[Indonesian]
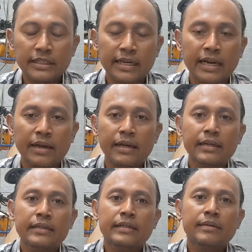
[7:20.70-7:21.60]
karena
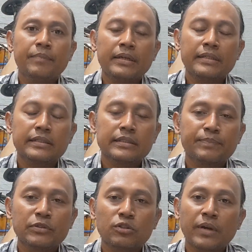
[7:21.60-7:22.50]
pad,
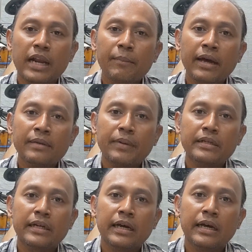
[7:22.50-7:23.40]
menurut pengalaman
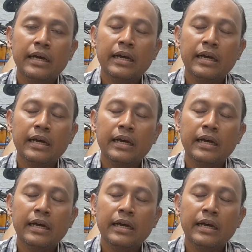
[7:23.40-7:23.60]
pada